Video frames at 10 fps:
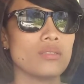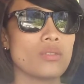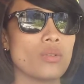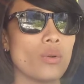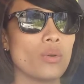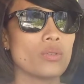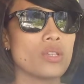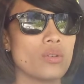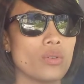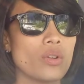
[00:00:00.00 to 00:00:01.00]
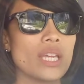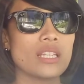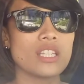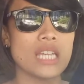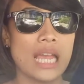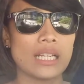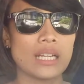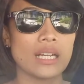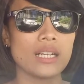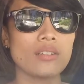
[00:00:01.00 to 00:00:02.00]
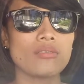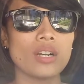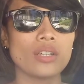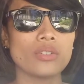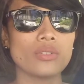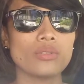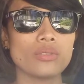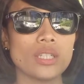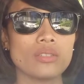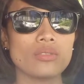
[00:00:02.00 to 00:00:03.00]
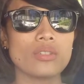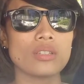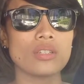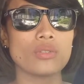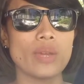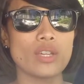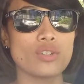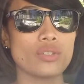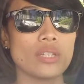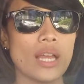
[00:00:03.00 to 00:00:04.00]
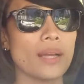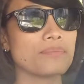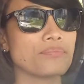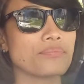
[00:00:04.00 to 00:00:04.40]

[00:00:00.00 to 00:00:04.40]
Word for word: So, siguro in general, kung kayo yung nandun sa situation na